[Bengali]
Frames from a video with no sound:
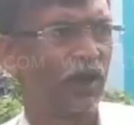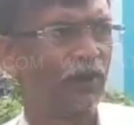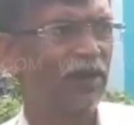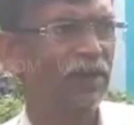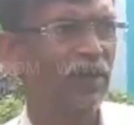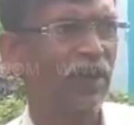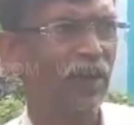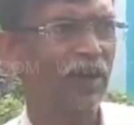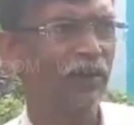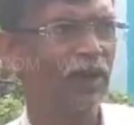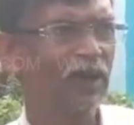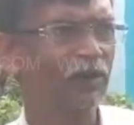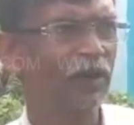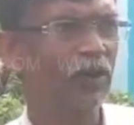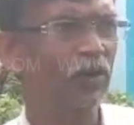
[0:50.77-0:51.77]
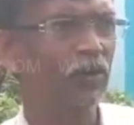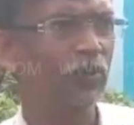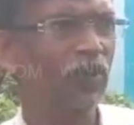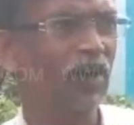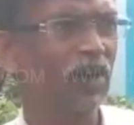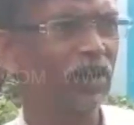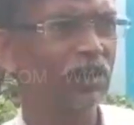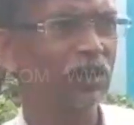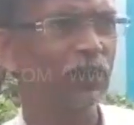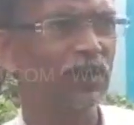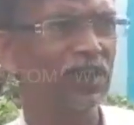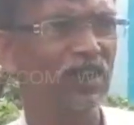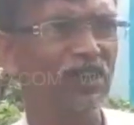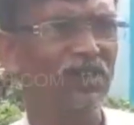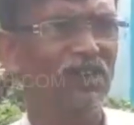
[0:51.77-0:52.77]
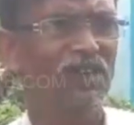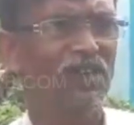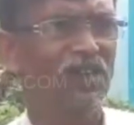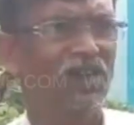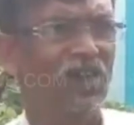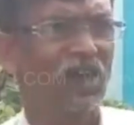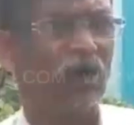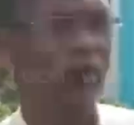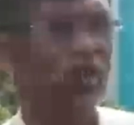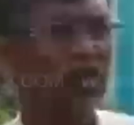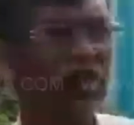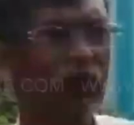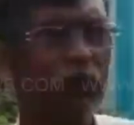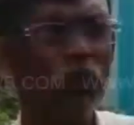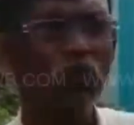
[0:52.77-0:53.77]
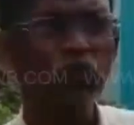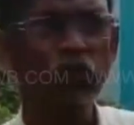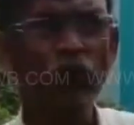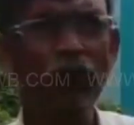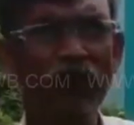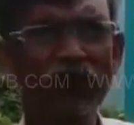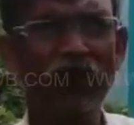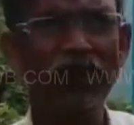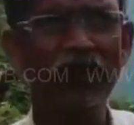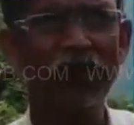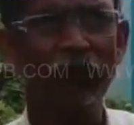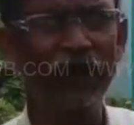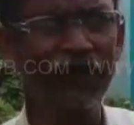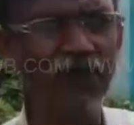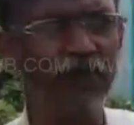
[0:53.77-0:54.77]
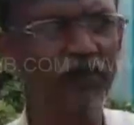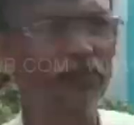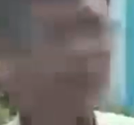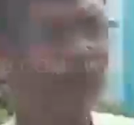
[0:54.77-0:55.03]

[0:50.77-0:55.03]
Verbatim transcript: আমাদের লালবাগ মহকুমা হাসপাতাল এবং এখানে প্রচুর পেশেন্টের ভিড়